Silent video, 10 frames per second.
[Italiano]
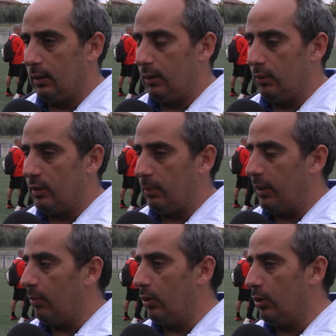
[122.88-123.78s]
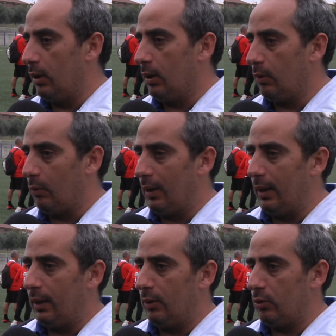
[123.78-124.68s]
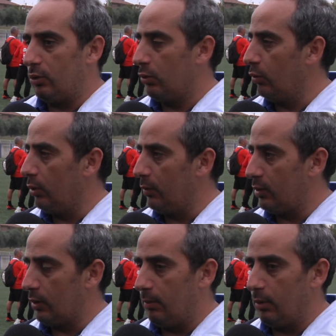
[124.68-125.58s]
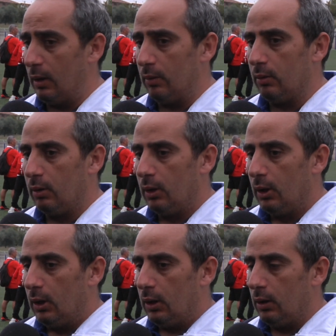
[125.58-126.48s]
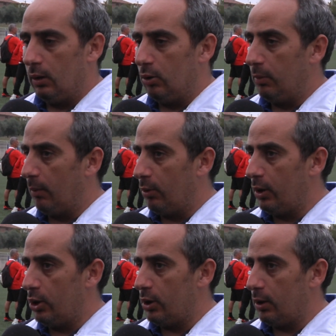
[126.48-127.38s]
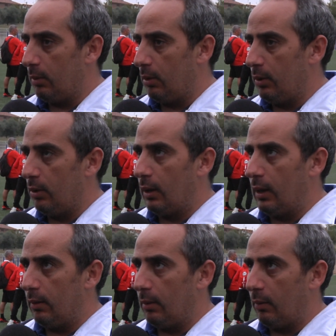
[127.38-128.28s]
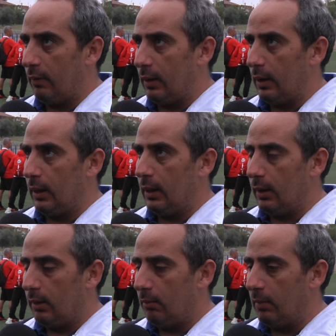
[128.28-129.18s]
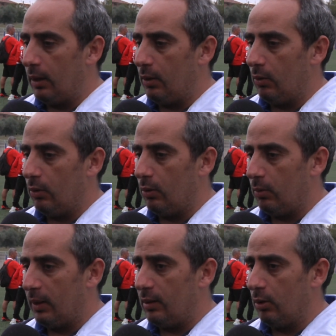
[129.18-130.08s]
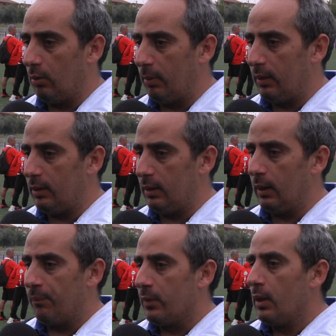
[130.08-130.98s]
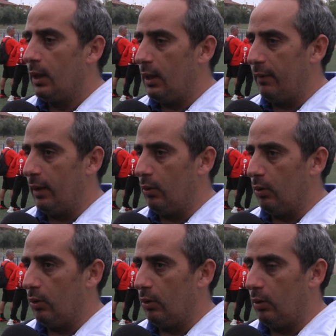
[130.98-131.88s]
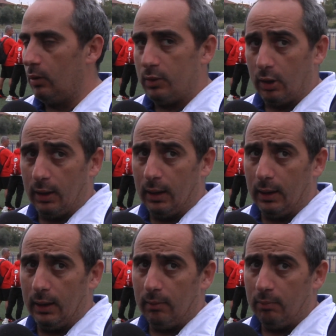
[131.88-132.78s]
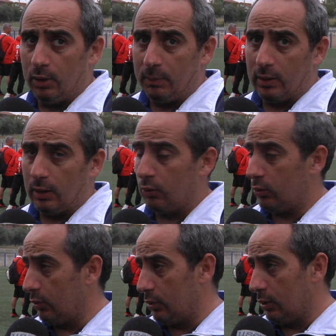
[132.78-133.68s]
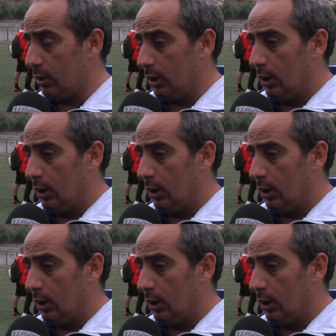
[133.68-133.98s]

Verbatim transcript: Eh, noi sappiamo il, qual è il nostro ruolo in questo campionato, eh, dobbiamo crescere, dobbiamo migliorare, dobbiamo fare meglio partita dopo partita. Il livello è, rispetto all'anno scorso